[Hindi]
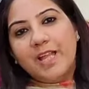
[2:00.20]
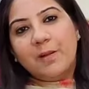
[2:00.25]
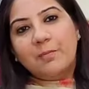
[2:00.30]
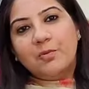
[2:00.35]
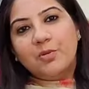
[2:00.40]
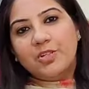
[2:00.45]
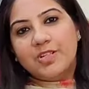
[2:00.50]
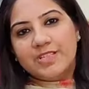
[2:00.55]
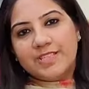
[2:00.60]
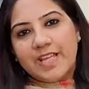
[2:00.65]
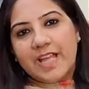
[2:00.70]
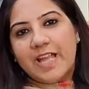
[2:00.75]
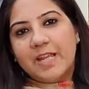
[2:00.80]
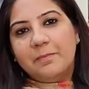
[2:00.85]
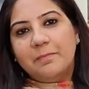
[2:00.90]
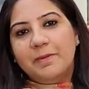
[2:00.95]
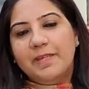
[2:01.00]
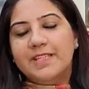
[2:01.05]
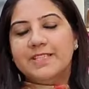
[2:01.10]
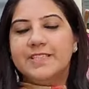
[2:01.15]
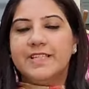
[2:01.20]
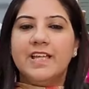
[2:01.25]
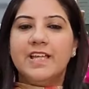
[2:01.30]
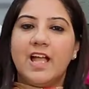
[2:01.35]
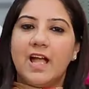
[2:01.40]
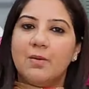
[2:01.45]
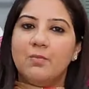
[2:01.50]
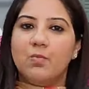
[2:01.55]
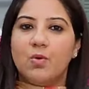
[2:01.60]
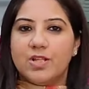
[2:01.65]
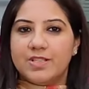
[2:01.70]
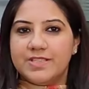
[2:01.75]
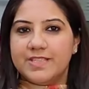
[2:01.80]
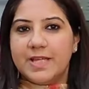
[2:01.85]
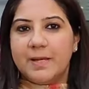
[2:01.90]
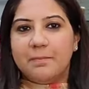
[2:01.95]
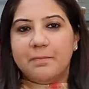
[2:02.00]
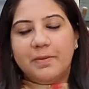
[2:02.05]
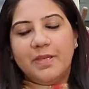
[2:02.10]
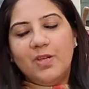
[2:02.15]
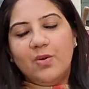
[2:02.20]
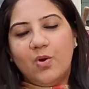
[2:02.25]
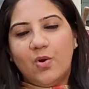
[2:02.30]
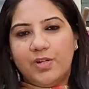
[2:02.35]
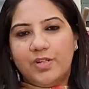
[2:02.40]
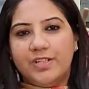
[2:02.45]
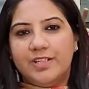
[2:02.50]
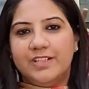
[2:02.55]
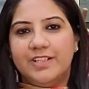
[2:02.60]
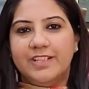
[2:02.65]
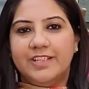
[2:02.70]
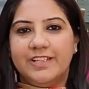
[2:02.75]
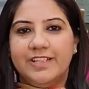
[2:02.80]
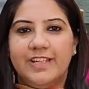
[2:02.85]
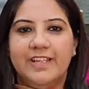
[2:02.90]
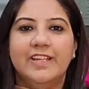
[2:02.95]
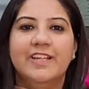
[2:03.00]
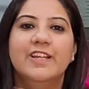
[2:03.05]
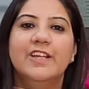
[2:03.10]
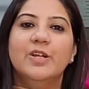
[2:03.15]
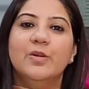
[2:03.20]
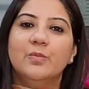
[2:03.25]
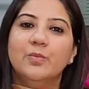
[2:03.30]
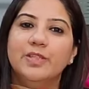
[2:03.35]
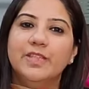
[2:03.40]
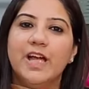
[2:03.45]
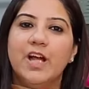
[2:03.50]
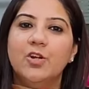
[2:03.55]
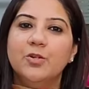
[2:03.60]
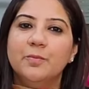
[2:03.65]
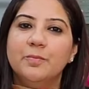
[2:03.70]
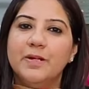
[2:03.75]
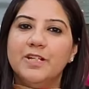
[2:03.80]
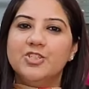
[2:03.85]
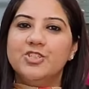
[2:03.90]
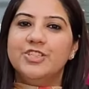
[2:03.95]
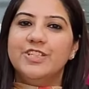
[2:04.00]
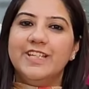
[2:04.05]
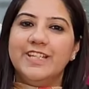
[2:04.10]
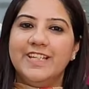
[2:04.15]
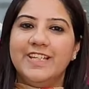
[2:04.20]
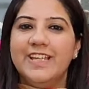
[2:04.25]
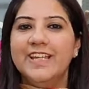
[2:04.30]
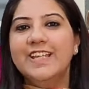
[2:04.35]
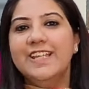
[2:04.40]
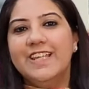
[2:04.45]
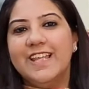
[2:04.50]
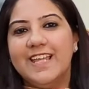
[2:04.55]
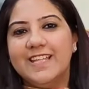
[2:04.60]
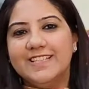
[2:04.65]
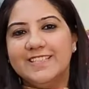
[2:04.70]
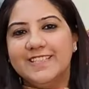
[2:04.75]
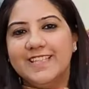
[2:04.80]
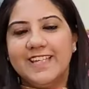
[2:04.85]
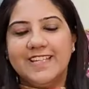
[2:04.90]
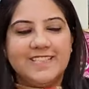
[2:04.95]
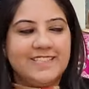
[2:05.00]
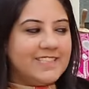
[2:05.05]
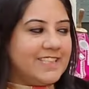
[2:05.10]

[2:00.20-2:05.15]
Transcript: भी आपको डिजायर पीस है आप व्हाट्सएप पे ऑर्डर करिए विदाउट मच डीले लेट्स गेट